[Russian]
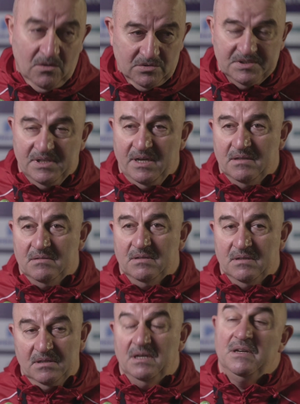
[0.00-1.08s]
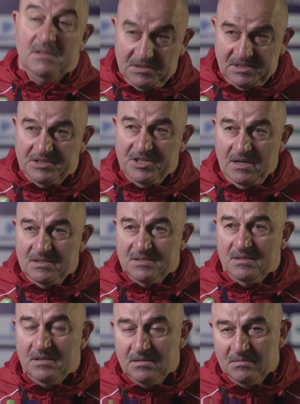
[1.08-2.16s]
Он знает, э, изначально
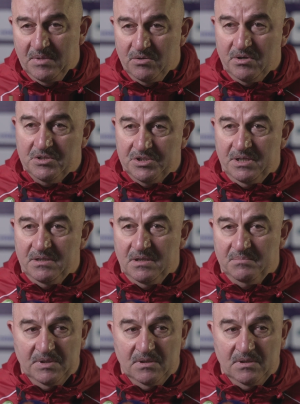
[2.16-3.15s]
знал мое решение,